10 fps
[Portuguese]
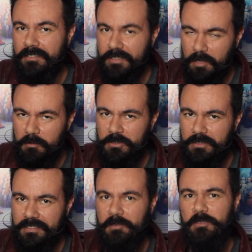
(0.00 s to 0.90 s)

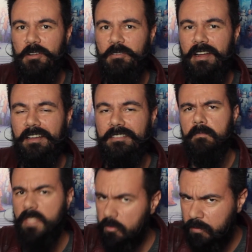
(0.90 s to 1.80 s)
Estamos estamos no aguardo.
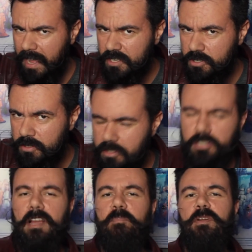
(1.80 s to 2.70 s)
The Flash
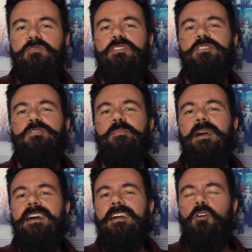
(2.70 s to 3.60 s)
está previsto
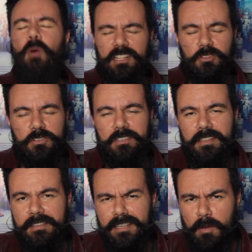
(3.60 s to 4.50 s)
para 4 de
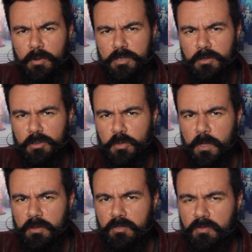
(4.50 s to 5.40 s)
dezembro de
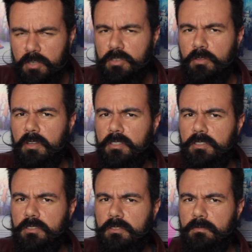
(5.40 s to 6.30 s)

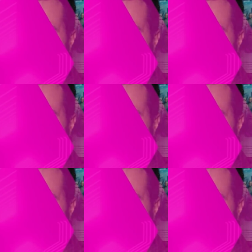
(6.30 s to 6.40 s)
2022.